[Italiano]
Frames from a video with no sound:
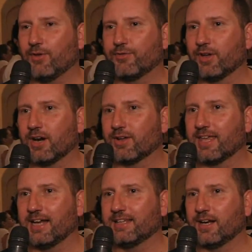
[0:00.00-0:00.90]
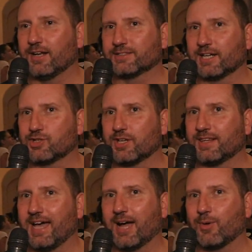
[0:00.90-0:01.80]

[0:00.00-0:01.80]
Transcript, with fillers: è un fiore all'occhiello della nostra città,